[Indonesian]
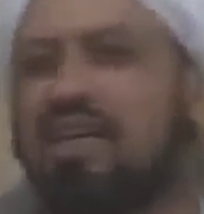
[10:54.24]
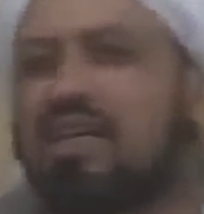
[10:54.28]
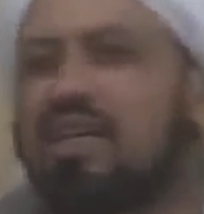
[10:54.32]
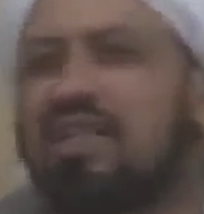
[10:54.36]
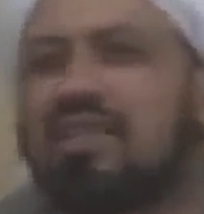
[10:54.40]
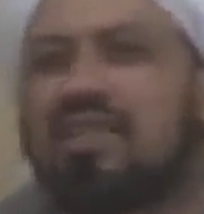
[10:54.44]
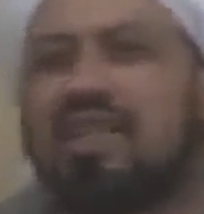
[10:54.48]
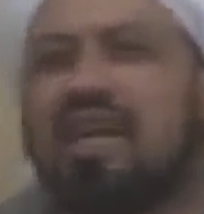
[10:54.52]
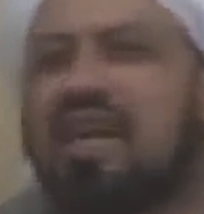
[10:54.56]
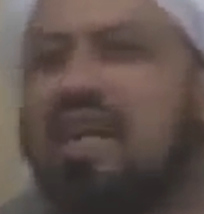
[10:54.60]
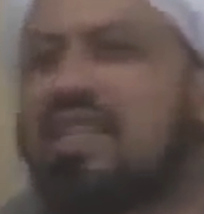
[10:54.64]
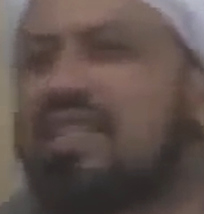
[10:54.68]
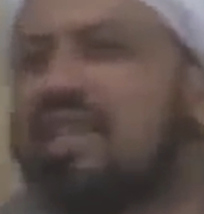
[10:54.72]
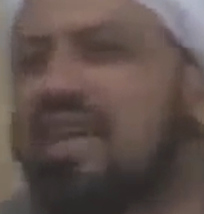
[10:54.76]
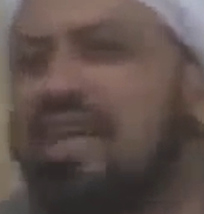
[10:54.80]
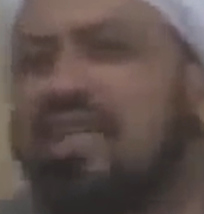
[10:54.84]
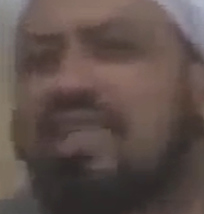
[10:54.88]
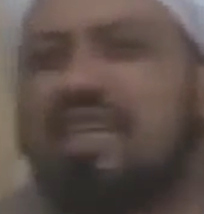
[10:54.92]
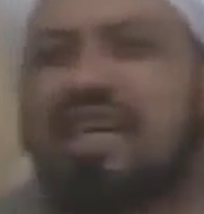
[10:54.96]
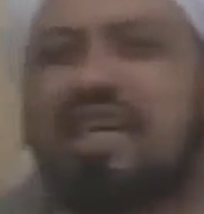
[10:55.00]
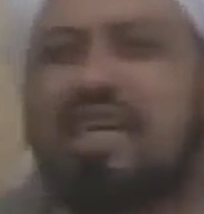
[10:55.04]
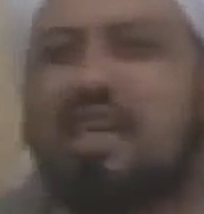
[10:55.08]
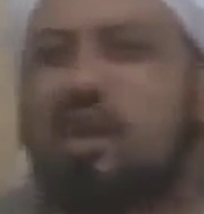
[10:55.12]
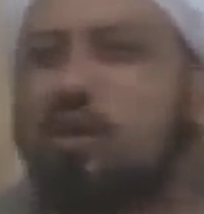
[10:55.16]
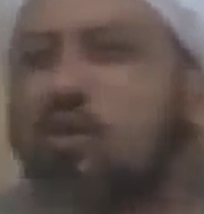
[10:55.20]
Jangan, jangan,
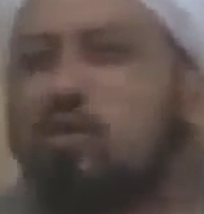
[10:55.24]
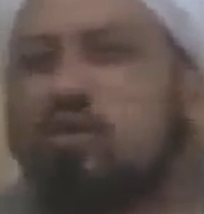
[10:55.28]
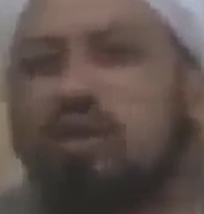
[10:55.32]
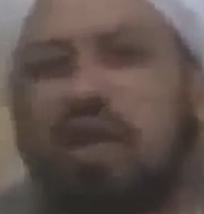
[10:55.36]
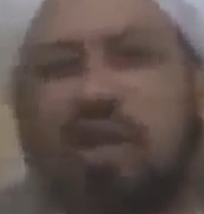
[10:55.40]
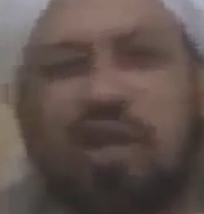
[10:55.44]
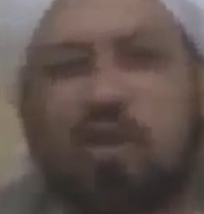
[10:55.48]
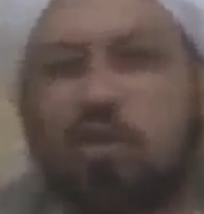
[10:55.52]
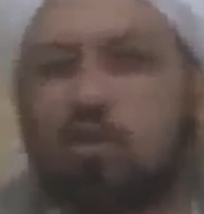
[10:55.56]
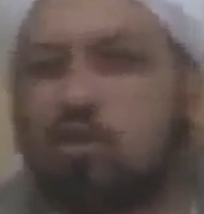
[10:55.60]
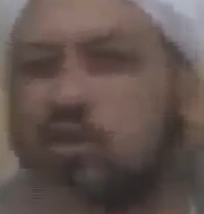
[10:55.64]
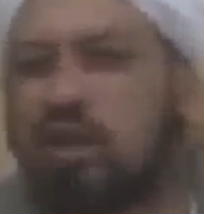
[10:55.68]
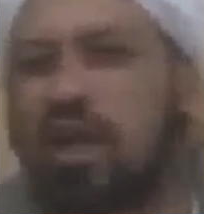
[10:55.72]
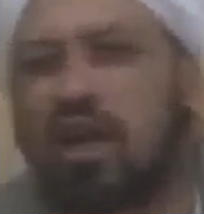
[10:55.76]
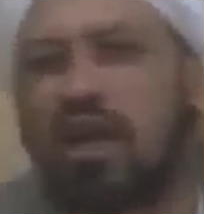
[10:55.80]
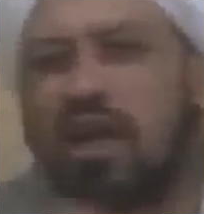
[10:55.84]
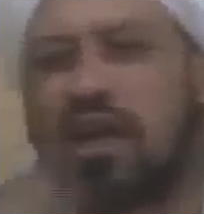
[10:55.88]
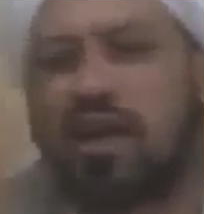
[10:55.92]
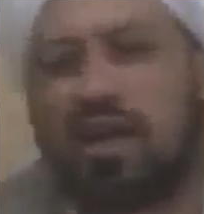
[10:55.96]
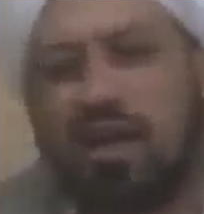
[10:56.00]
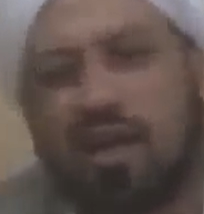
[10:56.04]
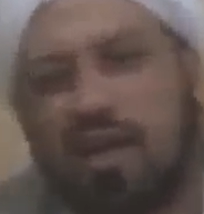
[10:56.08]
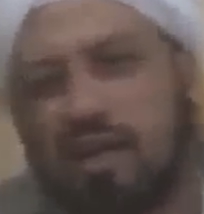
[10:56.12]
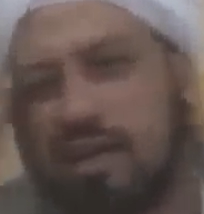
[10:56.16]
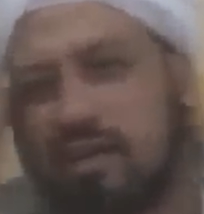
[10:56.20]
jangan, jangan urusan itu sudah.
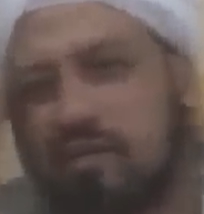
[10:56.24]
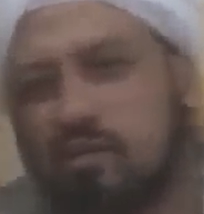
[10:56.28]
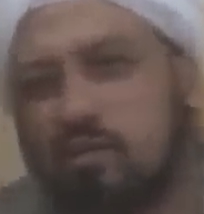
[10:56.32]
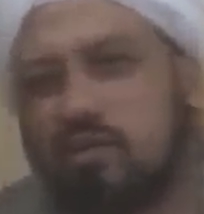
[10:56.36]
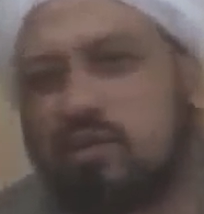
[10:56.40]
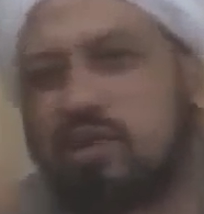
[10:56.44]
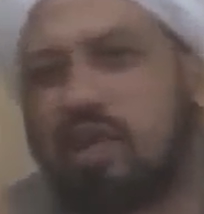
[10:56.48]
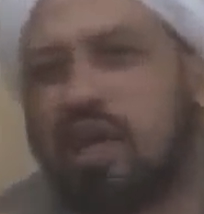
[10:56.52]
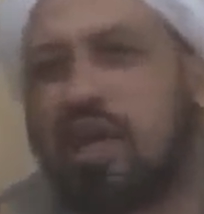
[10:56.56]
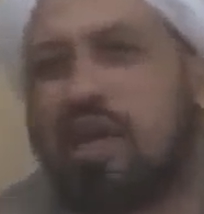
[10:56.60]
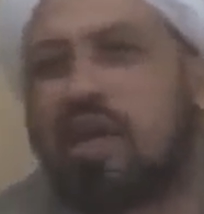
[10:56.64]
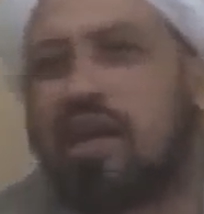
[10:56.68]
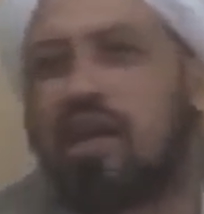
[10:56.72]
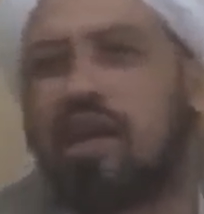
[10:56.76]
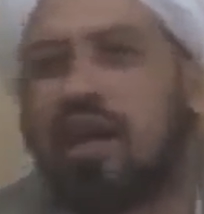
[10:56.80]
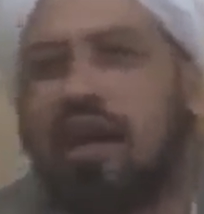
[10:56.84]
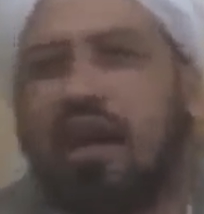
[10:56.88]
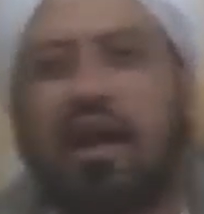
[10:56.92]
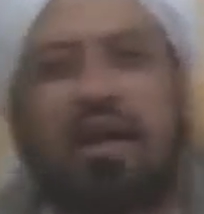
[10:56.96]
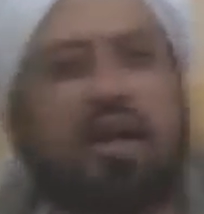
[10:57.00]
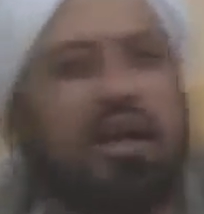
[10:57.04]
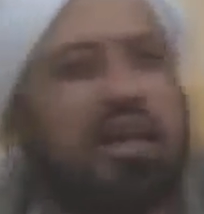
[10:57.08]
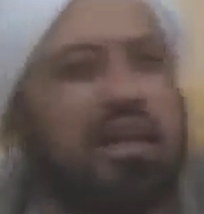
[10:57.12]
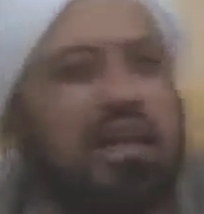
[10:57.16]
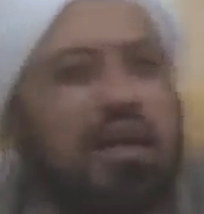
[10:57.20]
Sudah,
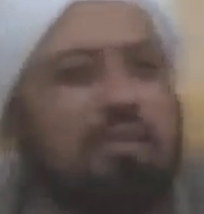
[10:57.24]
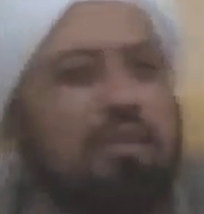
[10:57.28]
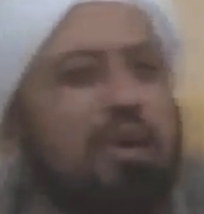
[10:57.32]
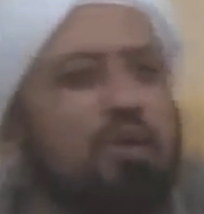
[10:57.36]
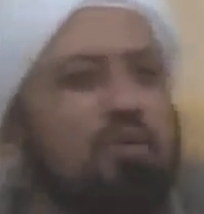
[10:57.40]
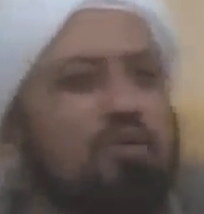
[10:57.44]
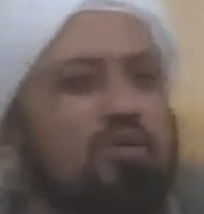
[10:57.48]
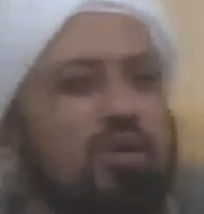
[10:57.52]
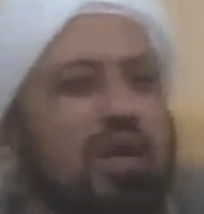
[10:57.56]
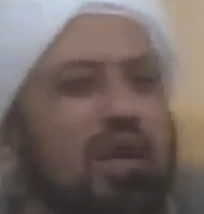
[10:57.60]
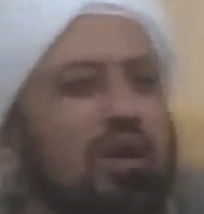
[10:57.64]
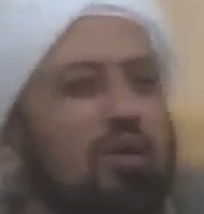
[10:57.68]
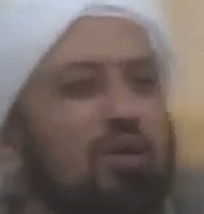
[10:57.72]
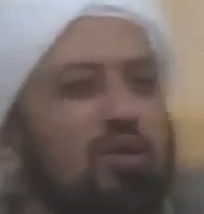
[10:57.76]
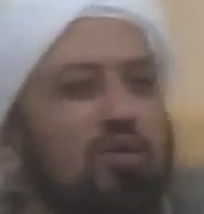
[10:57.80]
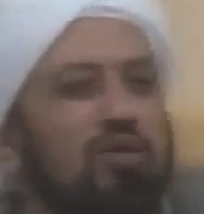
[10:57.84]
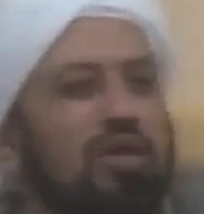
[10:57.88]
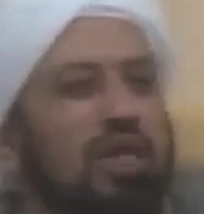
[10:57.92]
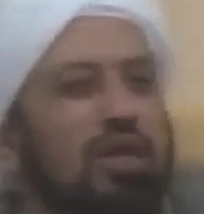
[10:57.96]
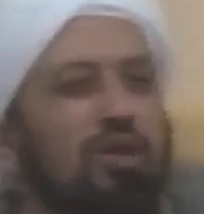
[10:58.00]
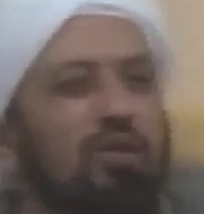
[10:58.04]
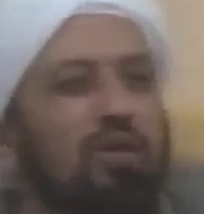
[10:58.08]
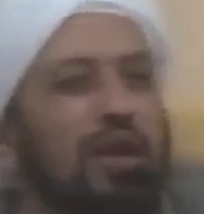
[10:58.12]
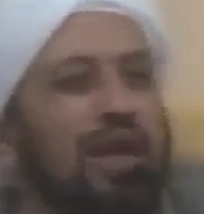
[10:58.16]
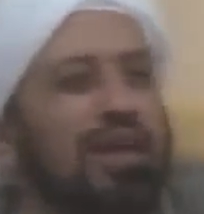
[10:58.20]
anda tidak mau sudah
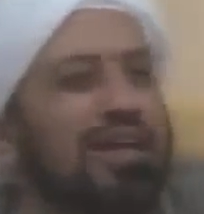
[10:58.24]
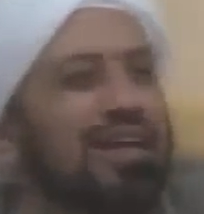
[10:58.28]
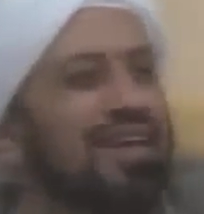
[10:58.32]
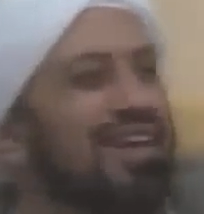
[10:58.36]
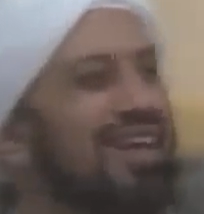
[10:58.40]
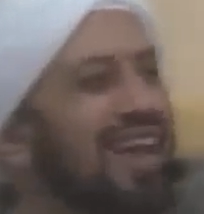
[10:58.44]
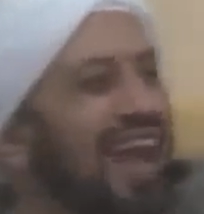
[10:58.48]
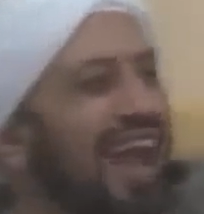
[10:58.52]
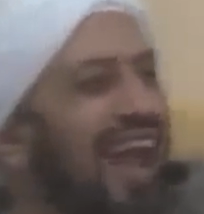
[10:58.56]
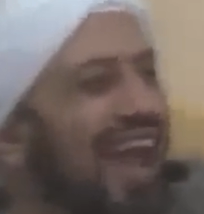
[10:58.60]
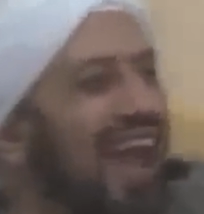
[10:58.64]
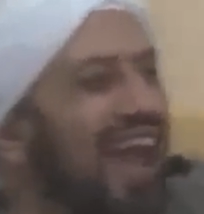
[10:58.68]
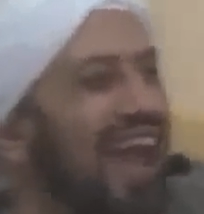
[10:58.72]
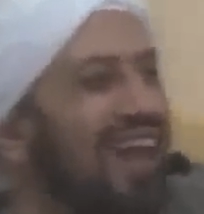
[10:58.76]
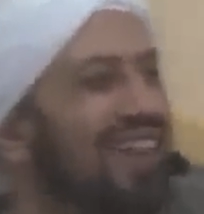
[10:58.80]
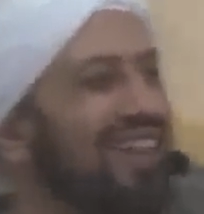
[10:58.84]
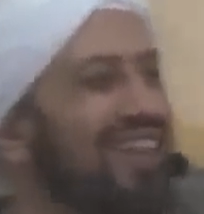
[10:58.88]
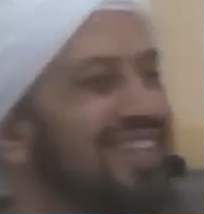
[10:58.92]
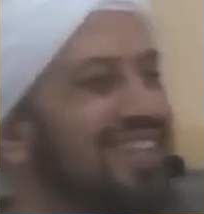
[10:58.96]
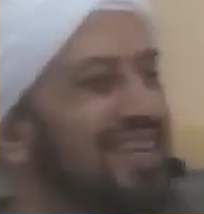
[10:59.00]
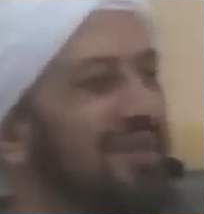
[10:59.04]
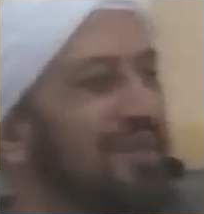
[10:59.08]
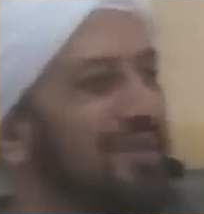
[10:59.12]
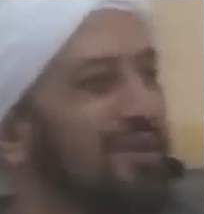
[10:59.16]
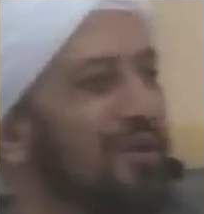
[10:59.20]
urusan itu lagi. Ah,
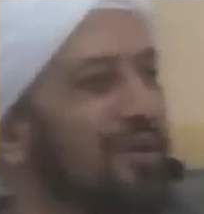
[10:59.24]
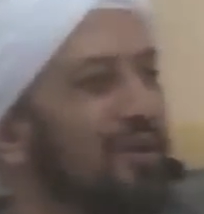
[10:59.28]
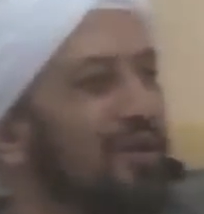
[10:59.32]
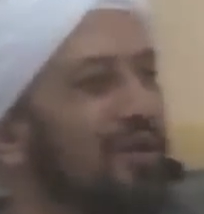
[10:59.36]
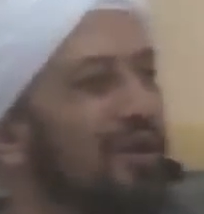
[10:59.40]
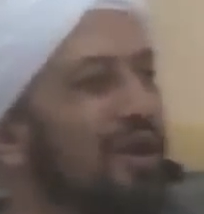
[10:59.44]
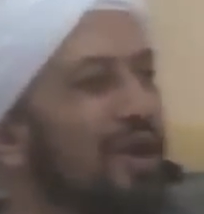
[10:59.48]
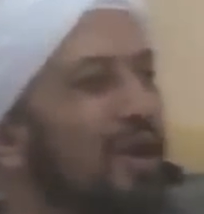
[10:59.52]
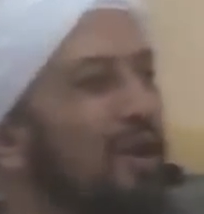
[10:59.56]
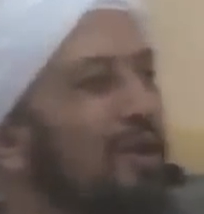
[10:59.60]
tajam dulu.